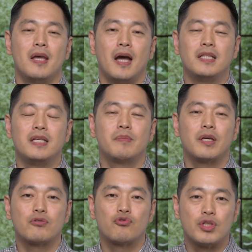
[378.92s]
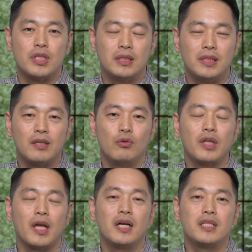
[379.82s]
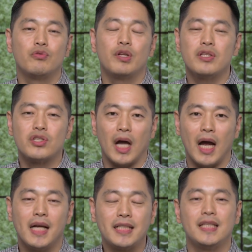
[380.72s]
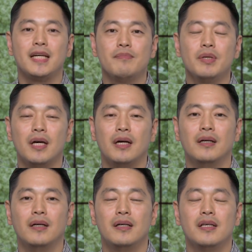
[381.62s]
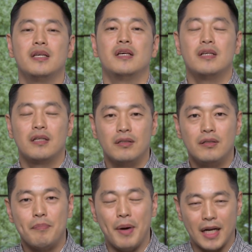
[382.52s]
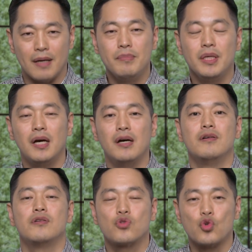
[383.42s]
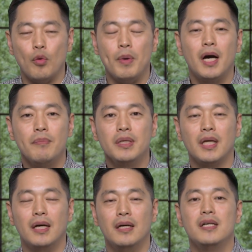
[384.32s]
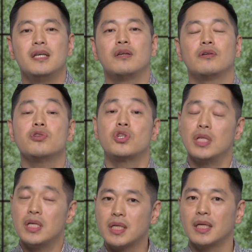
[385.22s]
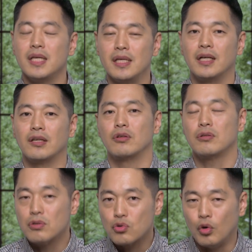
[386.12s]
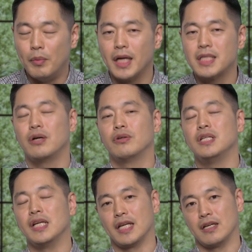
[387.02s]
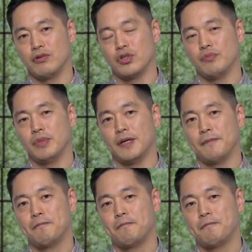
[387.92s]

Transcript: 하나님께서 주신 그날이 올 때까지 우리는 잘 기다립니다. 바랍니다. 소망합니다. 이것은 지난 시간에 이야기했던 소망의 차원을 이야기한 것입니다.